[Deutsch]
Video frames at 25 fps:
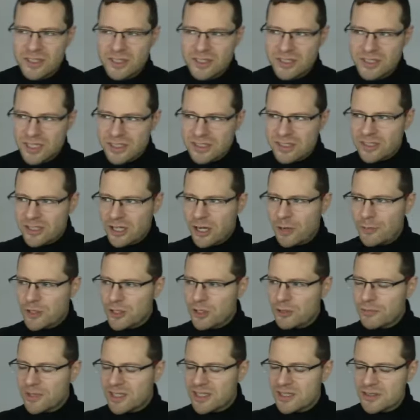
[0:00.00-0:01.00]
das sind, glaube ich,
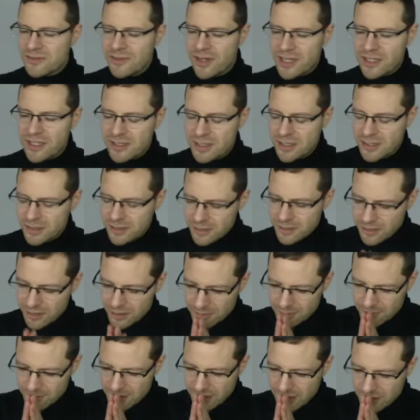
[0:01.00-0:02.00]
nochmal zwei Dinge.
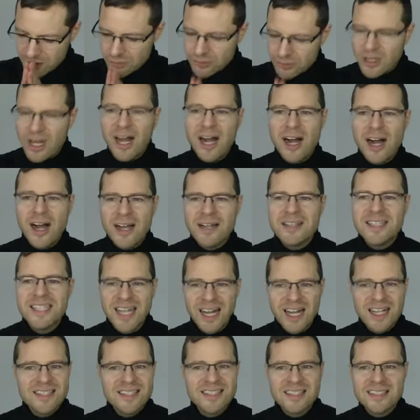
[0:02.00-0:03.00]
Ähm, also A,
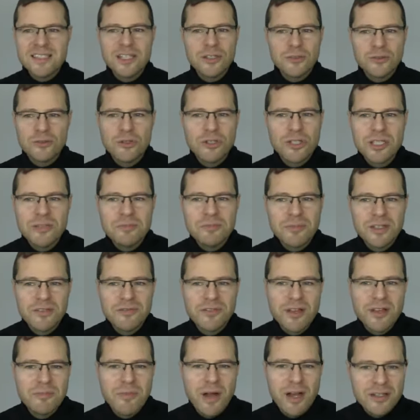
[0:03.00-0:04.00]
ja, es ist natürlich
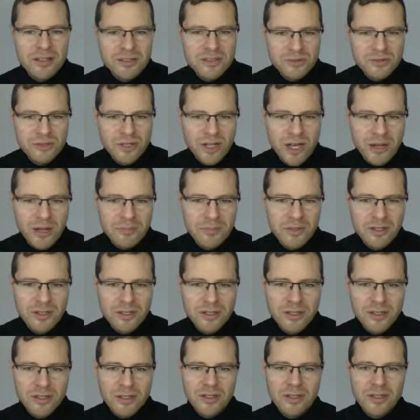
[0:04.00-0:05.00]
bequem, Angst zu haben.
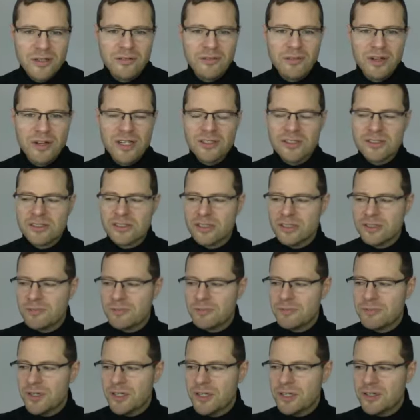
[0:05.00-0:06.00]
Weil das,
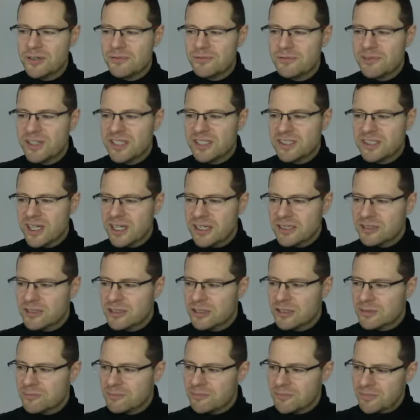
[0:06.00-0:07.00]
ähm, wie gesagt,
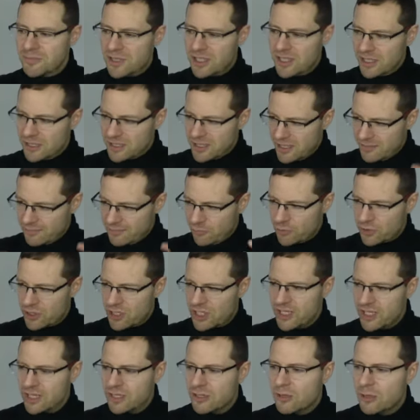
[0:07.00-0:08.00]
ähm, je nachdem, wo die
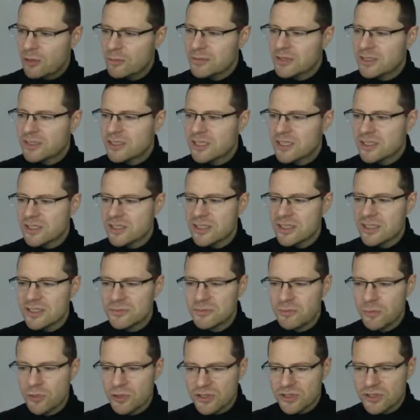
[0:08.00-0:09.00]
herkommt, das ist ein
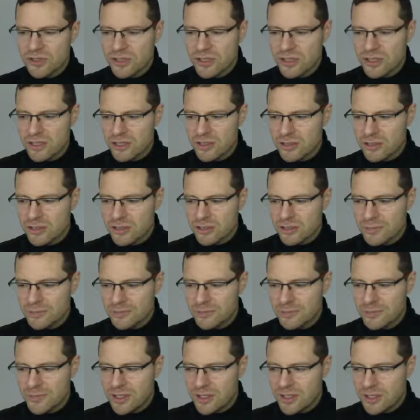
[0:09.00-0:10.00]
Muster,
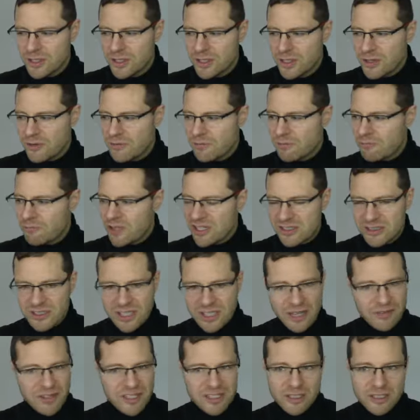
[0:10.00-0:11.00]
ähm, was
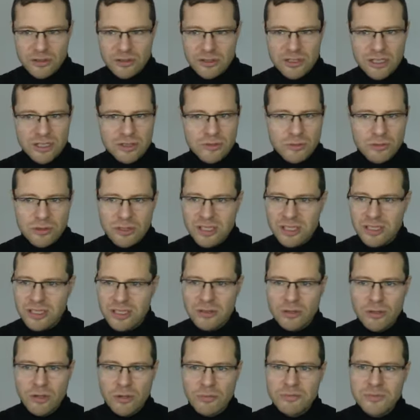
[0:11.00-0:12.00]
teilweise aus der Jugend
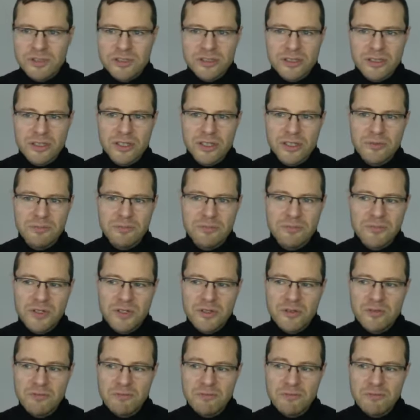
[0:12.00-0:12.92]
herkommt, ähm,